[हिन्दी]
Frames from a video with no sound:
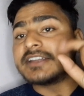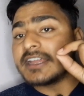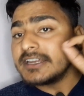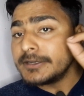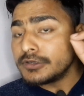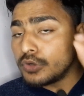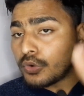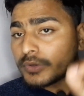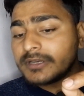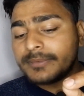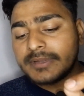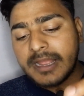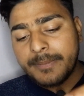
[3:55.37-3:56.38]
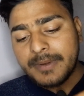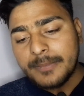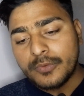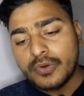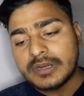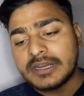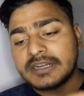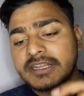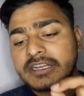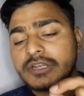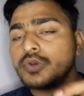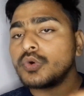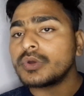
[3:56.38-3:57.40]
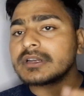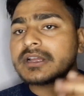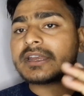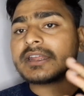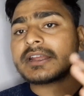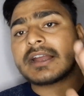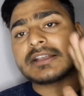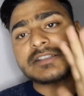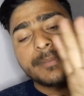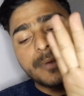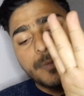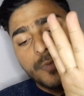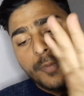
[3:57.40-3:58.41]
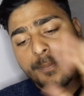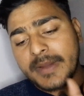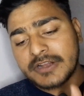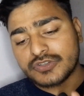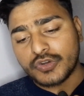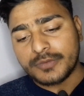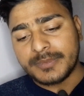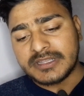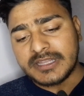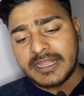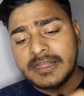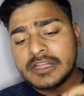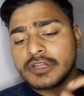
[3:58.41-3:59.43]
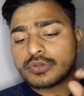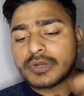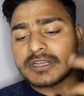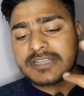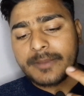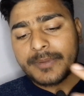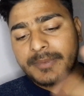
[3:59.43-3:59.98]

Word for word: डेली लॉग भी यहाँ पर आपको करना डेली लॉग करने के गैस यहाँ पर आपको पांच कोइन मिलते हैं तो गैस